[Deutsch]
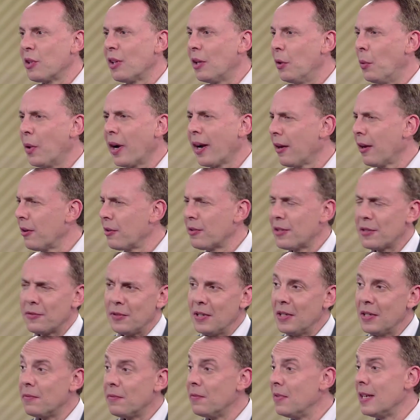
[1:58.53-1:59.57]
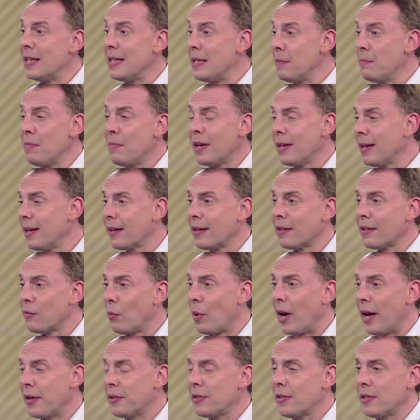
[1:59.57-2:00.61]
Glorie und das finden wir immer irgendwo
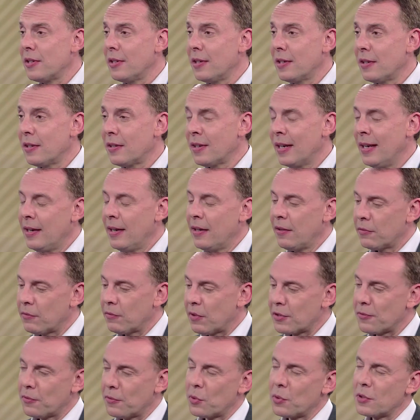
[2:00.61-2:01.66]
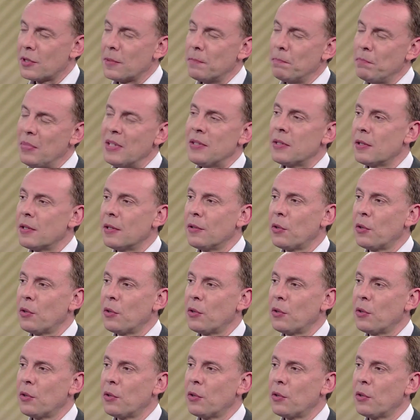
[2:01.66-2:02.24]
anziehend. Was für uns ein bisschen